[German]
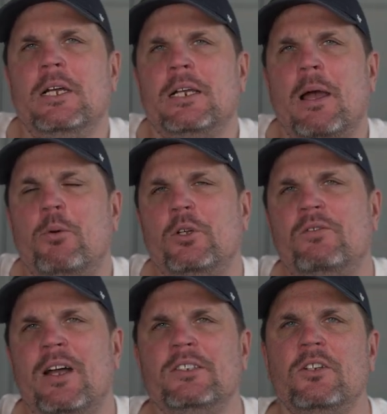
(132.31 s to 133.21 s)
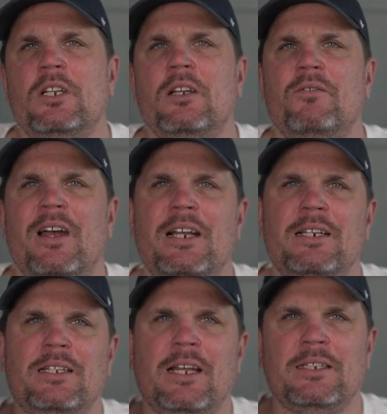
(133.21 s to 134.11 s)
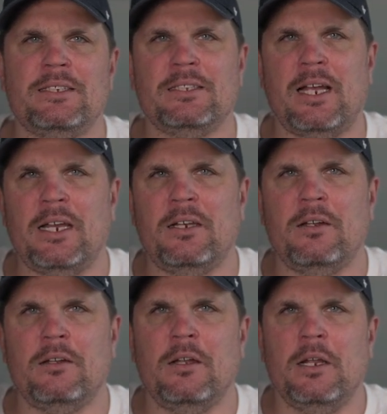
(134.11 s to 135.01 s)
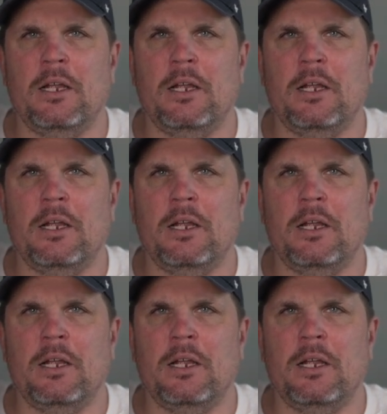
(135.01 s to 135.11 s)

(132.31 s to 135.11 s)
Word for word: kaputt war, sondern weil das eine